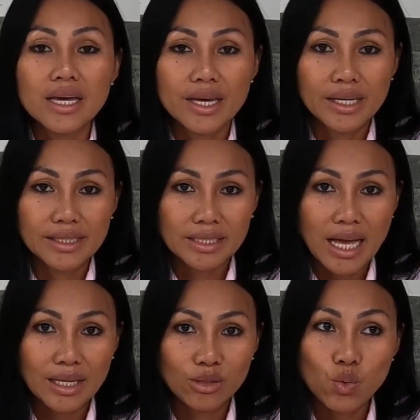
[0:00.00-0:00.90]
เอก
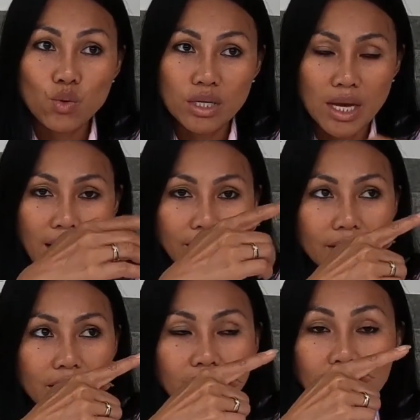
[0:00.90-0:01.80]
สารทุกอย่าง
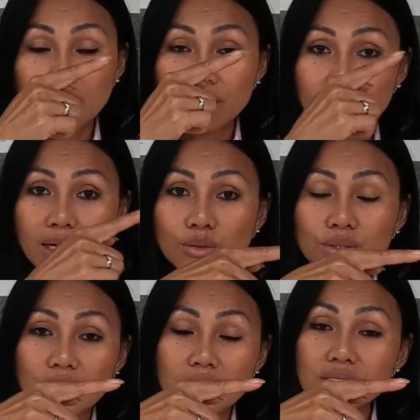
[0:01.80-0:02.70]
นะคะเรา
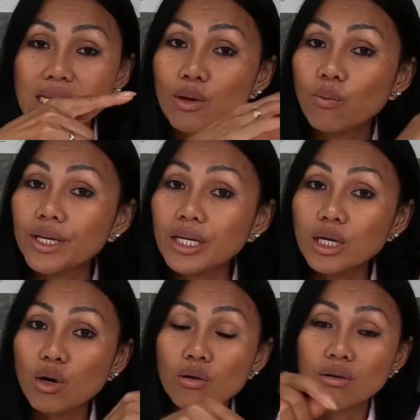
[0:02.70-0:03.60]
จะใส่ไว้ใน
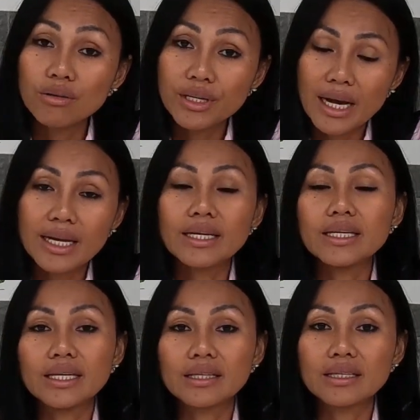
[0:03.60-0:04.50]
กล่องรายละ
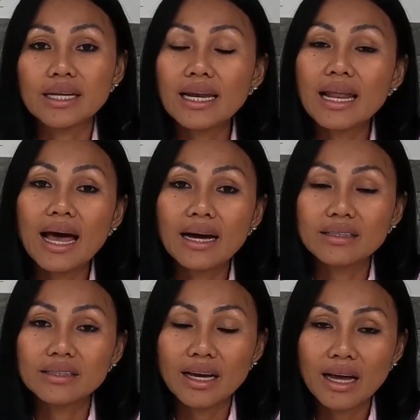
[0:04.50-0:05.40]
เอียดด้านล่าง
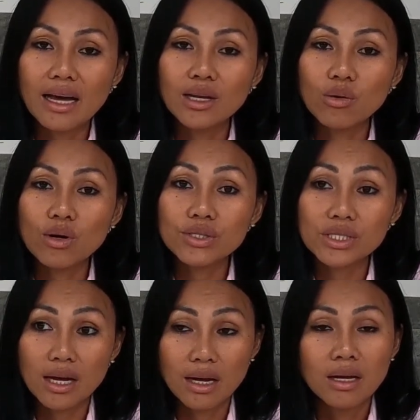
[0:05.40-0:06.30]
นะคะแล้วก็
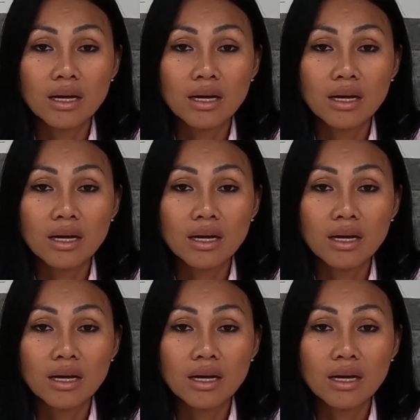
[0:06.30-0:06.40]
จะ